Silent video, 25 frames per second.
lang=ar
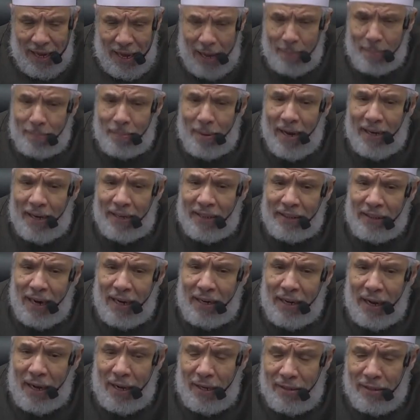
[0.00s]
أما إن
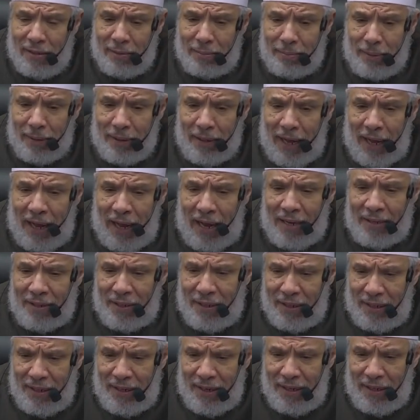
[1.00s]
كان خصما
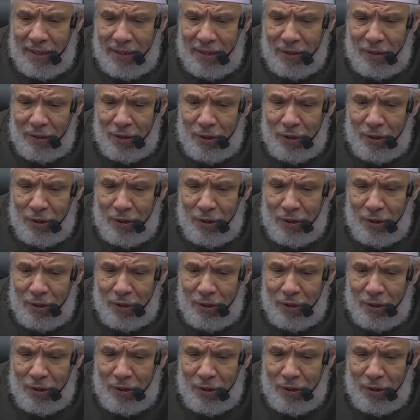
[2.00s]
عاديا